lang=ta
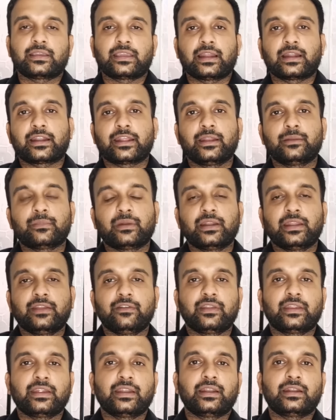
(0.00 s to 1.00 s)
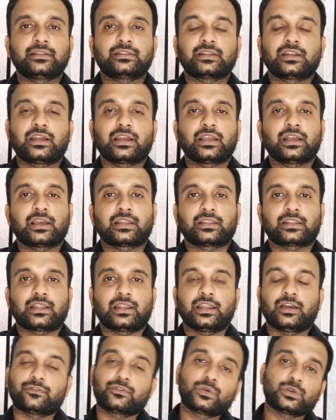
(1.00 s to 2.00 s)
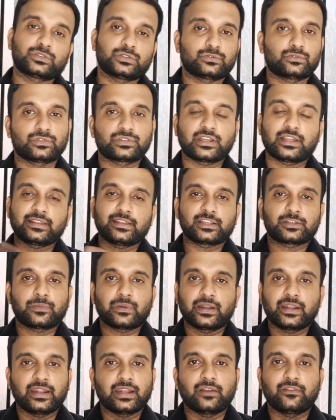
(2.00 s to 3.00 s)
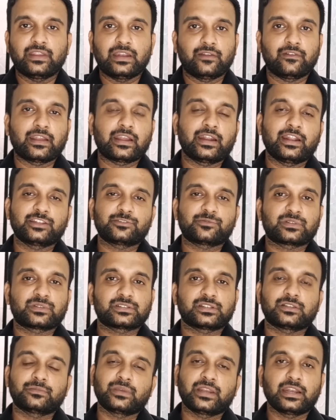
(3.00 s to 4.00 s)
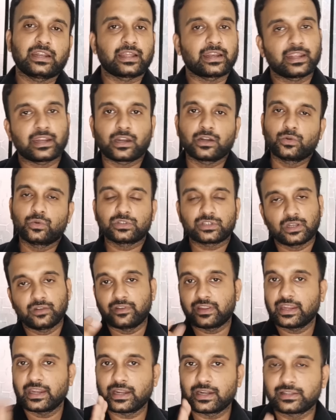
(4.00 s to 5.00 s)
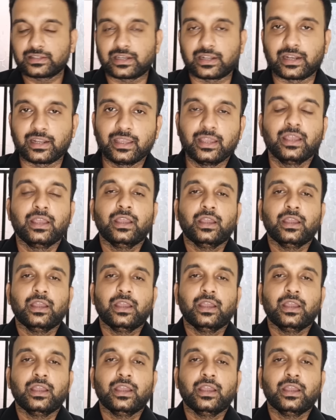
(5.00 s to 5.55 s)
கண்டெயின் பண்ணி விக்கெட் எடுத்துட்டாங்கிறதுனால அஃப்கோர்ஸ் துஷார் தேஷ்பாண்டே நவீன வெங்கடேஷ் பிரசாத் மாதிரி நிறைய ரன் கொடுத்தாலும் விக்கெட் எடுத்துறாரு